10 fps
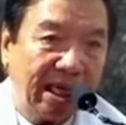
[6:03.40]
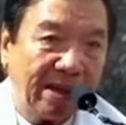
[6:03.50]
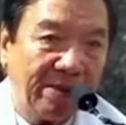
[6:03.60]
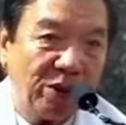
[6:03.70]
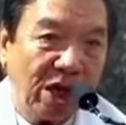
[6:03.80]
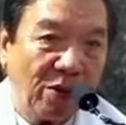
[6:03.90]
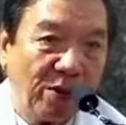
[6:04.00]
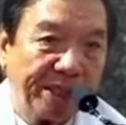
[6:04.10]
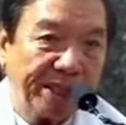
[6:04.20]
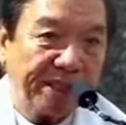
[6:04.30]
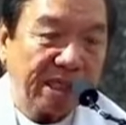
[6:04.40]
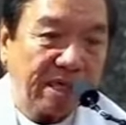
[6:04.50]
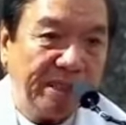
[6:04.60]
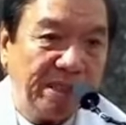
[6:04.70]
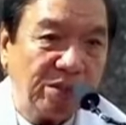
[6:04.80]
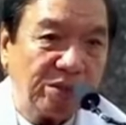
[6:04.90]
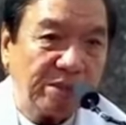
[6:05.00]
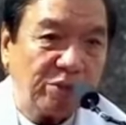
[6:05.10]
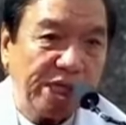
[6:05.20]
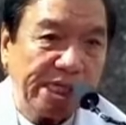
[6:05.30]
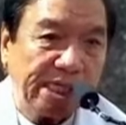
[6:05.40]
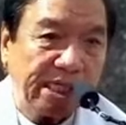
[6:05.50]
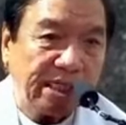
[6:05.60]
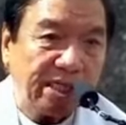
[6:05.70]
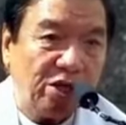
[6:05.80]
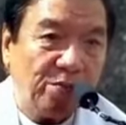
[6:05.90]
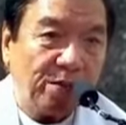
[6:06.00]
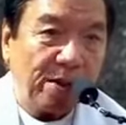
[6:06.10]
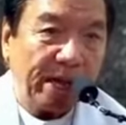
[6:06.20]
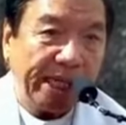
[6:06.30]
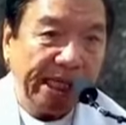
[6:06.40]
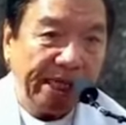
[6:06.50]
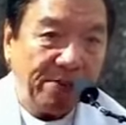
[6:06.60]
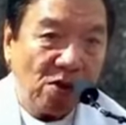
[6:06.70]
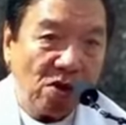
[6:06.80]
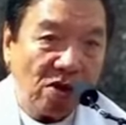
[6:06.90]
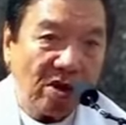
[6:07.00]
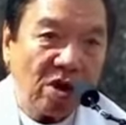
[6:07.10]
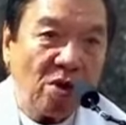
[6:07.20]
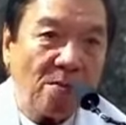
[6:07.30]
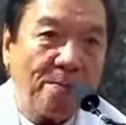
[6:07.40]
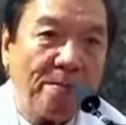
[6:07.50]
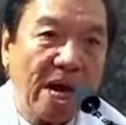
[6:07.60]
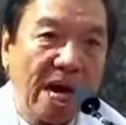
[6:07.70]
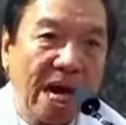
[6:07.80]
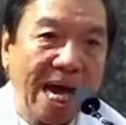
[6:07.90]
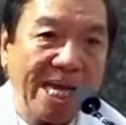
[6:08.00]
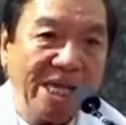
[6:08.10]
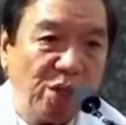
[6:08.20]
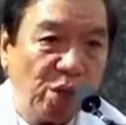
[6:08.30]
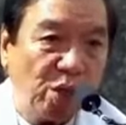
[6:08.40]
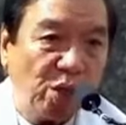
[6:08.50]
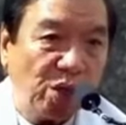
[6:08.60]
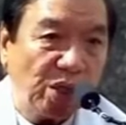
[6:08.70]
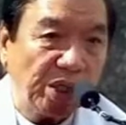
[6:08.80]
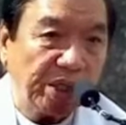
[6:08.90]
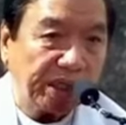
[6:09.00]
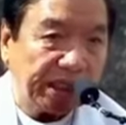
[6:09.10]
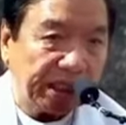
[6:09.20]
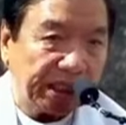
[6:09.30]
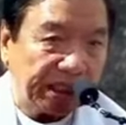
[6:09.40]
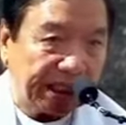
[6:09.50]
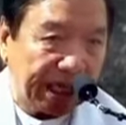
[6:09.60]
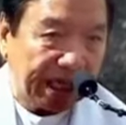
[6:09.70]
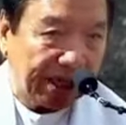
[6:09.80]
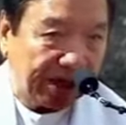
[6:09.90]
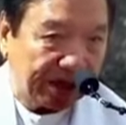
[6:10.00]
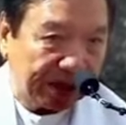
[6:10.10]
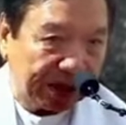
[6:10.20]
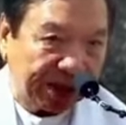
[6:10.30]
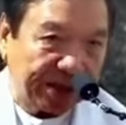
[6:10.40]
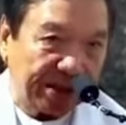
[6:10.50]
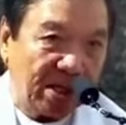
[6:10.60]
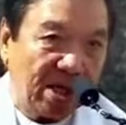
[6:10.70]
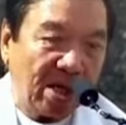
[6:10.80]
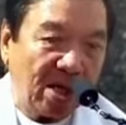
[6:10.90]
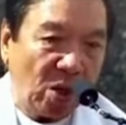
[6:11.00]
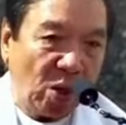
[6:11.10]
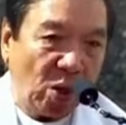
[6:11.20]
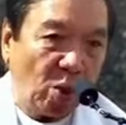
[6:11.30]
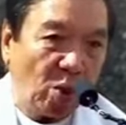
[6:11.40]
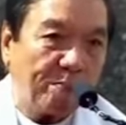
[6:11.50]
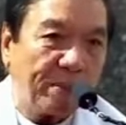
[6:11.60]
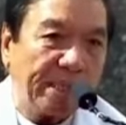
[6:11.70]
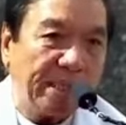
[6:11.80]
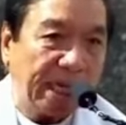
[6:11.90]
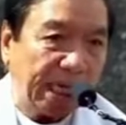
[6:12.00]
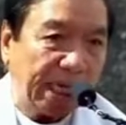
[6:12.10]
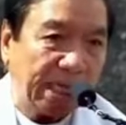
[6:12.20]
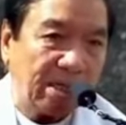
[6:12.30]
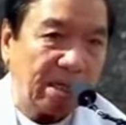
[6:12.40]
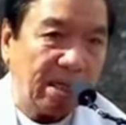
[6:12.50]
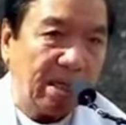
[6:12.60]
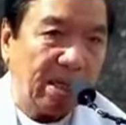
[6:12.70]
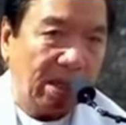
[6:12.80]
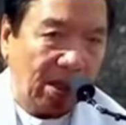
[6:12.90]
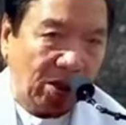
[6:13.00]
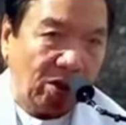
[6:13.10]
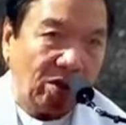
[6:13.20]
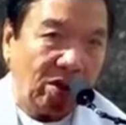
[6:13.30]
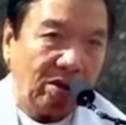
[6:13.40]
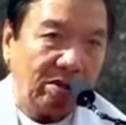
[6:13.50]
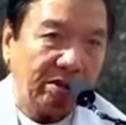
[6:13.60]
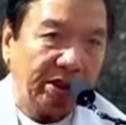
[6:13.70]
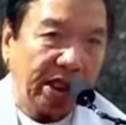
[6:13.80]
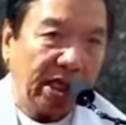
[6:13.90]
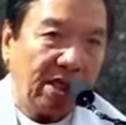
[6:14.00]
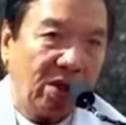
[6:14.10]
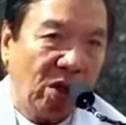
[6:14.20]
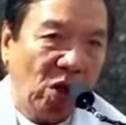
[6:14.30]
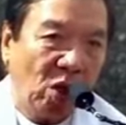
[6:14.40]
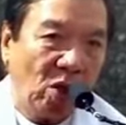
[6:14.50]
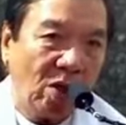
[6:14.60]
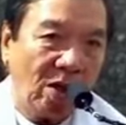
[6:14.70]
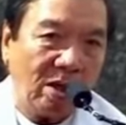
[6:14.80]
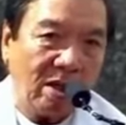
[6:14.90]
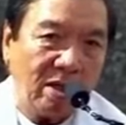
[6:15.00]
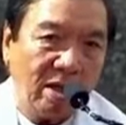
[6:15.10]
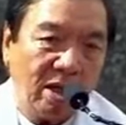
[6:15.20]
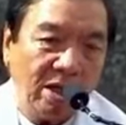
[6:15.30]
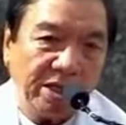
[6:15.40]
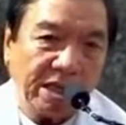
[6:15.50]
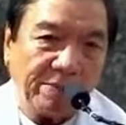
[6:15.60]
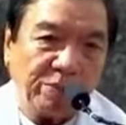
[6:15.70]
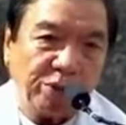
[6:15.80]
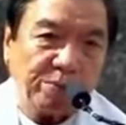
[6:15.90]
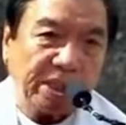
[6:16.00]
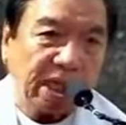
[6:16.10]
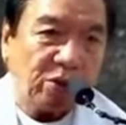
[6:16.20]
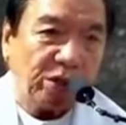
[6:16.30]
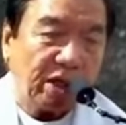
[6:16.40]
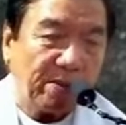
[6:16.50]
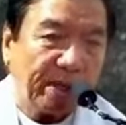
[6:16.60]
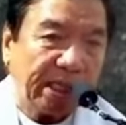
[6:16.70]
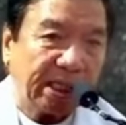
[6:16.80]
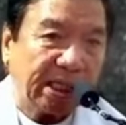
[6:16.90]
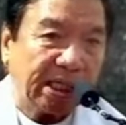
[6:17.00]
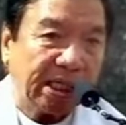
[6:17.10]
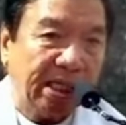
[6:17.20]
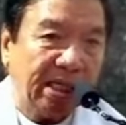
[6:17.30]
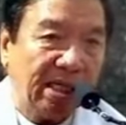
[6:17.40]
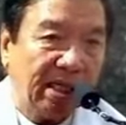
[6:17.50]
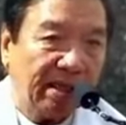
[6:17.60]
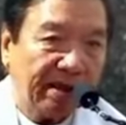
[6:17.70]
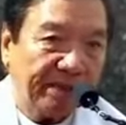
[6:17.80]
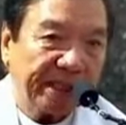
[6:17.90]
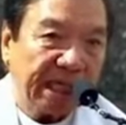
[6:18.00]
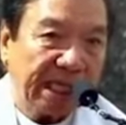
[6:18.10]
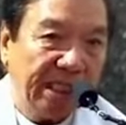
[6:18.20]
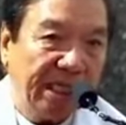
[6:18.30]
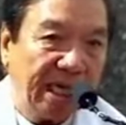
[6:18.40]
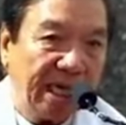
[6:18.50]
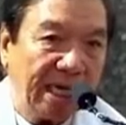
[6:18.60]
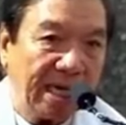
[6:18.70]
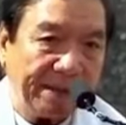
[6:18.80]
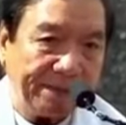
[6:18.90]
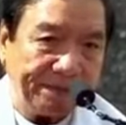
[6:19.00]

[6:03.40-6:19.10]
nga mudawat sa sakramento sa bunyag mamahimong maayong Kristiyanos. Oo, padre. Oo, sige, oo. Tapos pagdako na ng bata, pasagdan lang.